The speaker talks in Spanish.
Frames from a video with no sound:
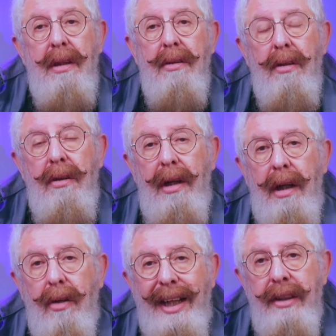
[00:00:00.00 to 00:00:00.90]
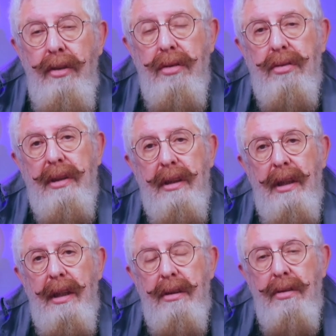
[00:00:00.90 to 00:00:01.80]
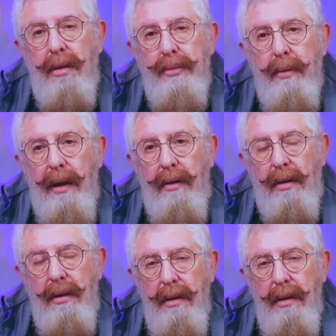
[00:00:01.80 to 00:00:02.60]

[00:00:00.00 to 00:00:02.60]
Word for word: lo, grandioso que sea el señor López Obrador,